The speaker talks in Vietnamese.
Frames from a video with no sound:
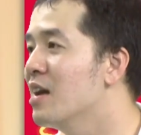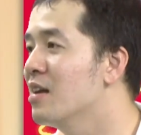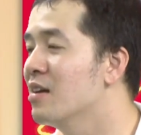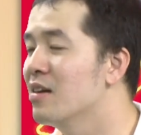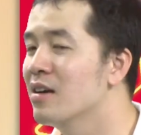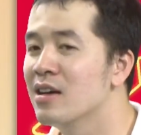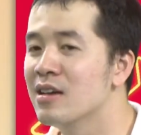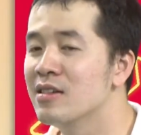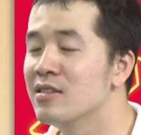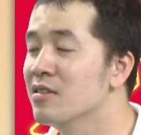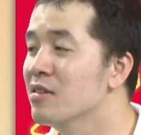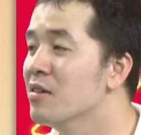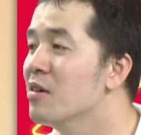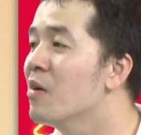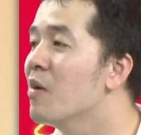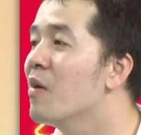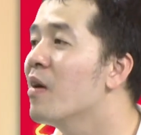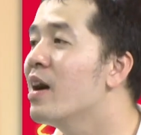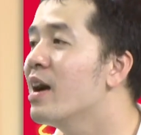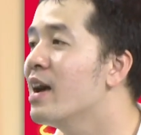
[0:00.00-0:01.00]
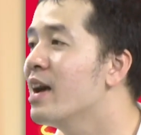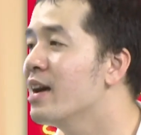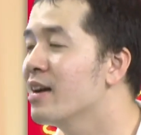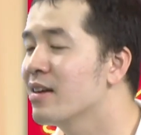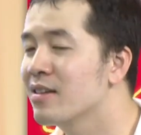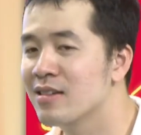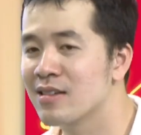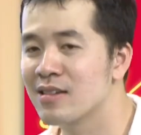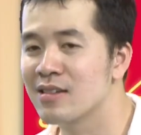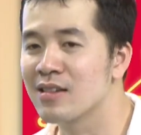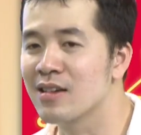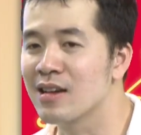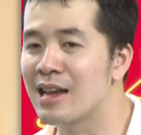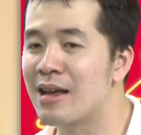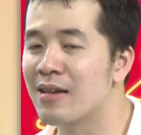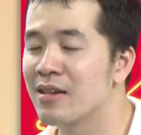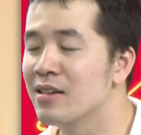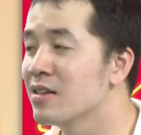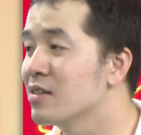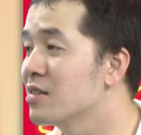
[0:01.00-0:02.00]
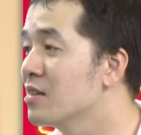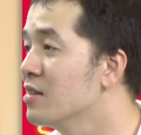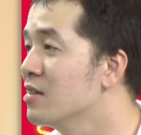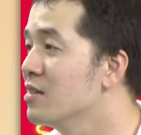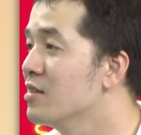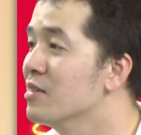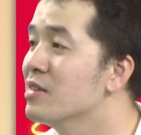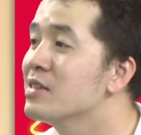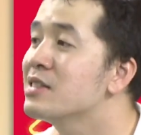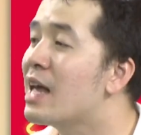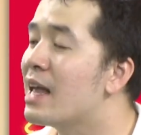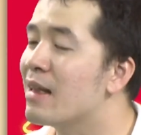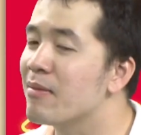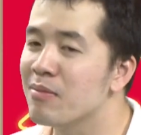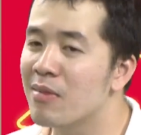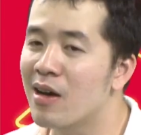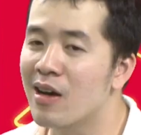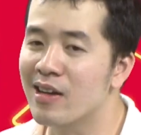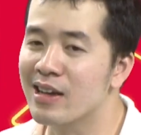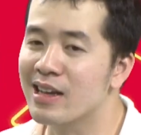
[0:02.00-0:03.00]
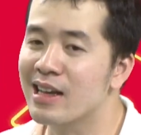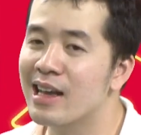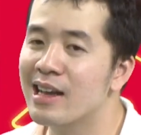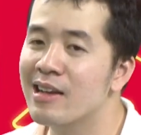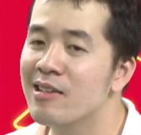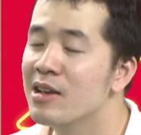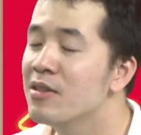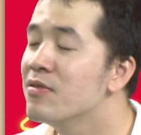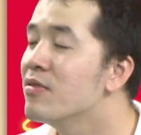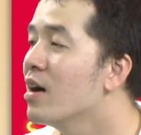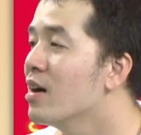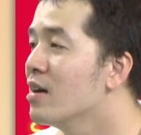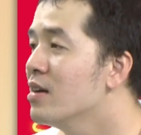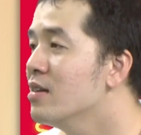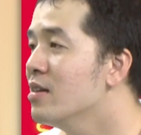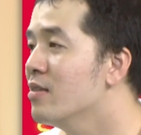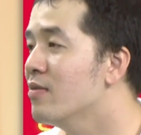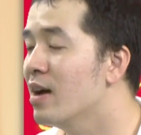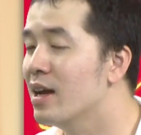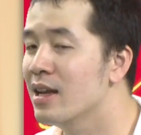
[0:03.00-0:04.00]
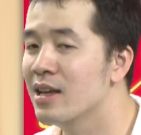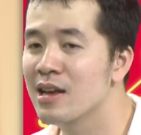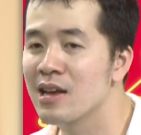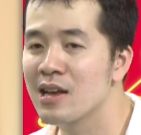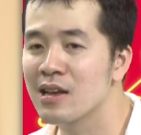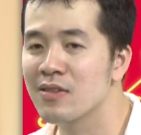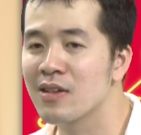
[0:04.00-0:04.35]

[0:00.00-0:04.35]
là yeah. rửa oan, được, là, được, được rửa sạch mọi cái nghi vấn như vậy.